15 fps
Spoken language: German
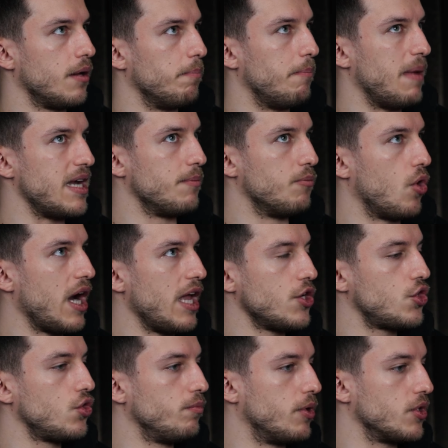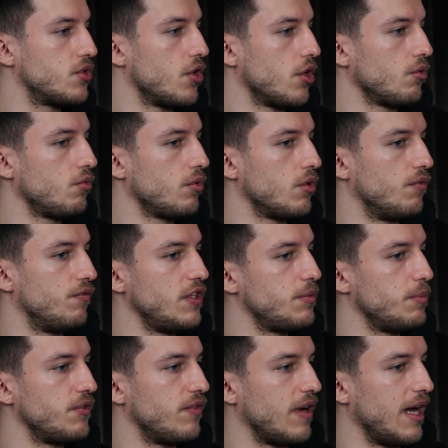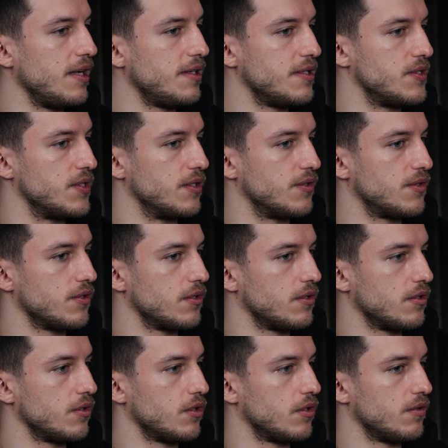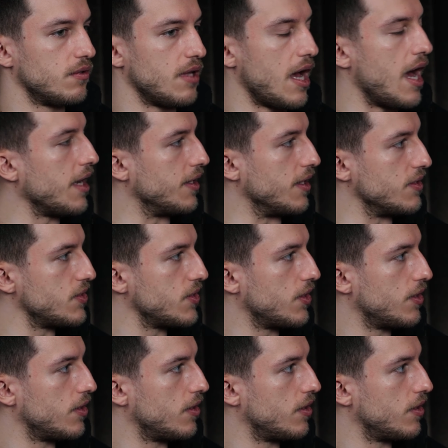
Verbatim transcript: meine moralischen Überzeugungen und wie ich mich verhalte, sind anders.